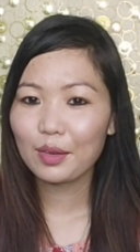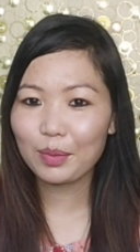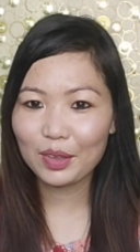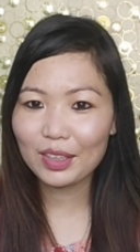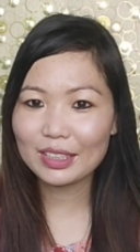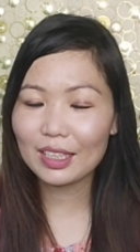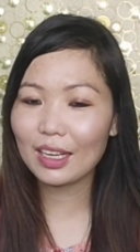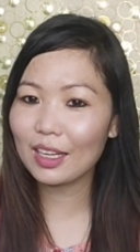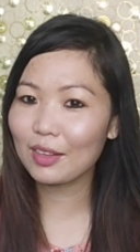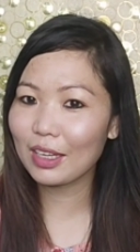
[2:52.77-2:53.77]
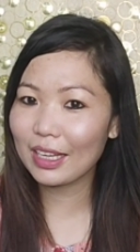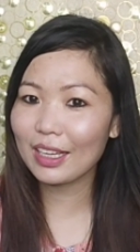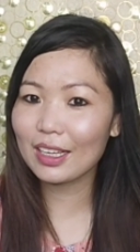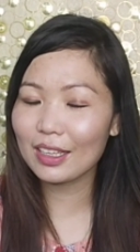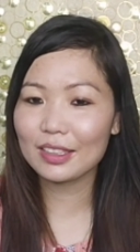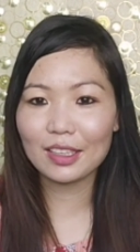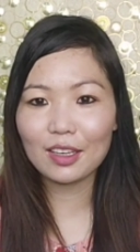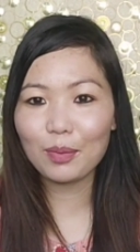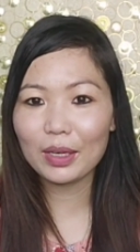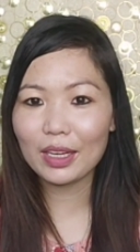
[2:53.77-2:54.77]
तो वीडियो अच्छा लगा तो लाइक करना
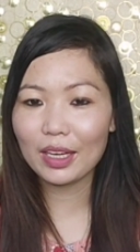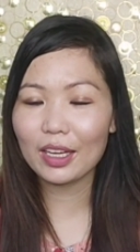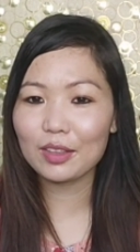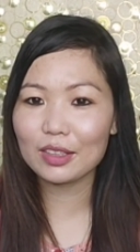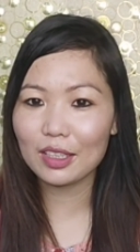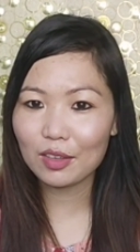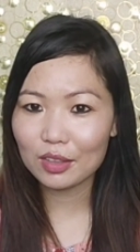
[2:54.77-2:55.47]
चैनल पर नए आए तो चैनल